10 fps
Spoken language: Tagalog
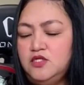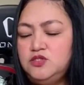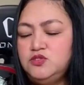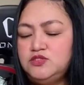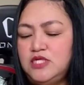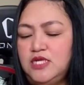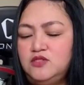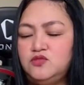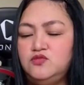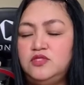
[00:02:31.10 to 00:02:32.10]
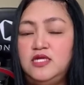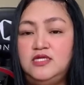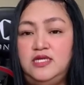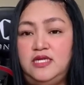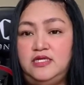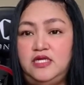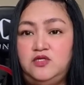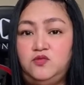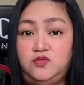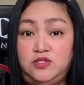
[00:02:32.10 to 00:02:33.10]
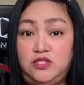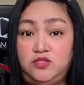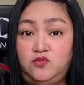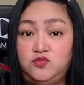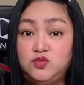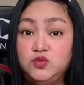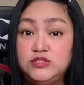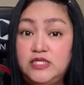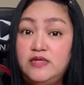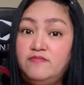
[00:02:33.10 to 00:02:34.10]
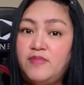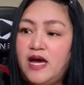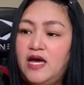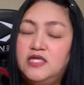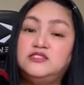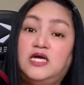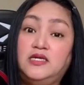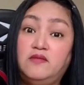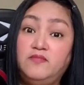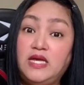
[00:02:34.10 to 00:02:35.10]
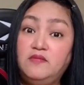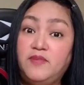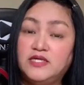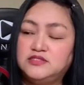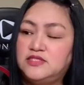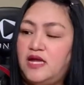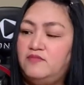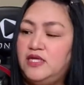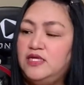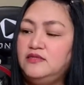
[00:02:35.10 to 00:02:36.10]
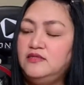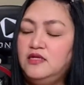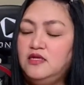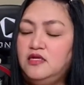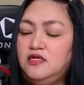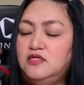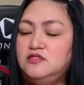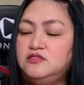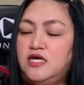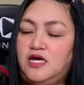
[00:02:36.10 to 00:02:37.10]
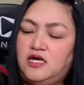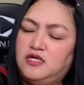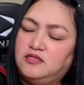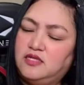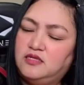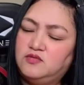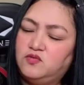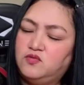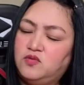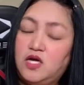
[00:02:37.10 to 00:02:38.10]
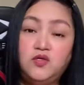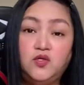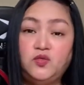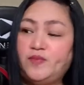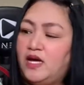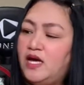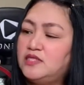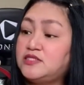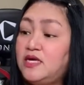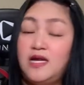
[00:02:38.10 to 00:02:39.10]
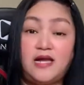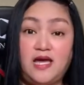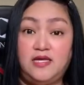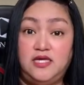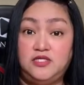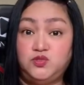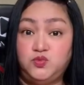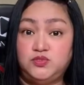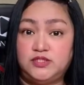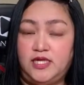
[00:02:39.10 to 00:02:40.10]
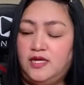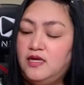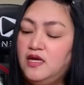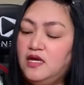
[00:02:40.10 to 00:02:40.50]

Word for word: Susi lang tong nilagay ko dito. Susi ng bahay, tsaka ng mailbox namin. At kung ano-ano pa. Ah, sa garahe, susi.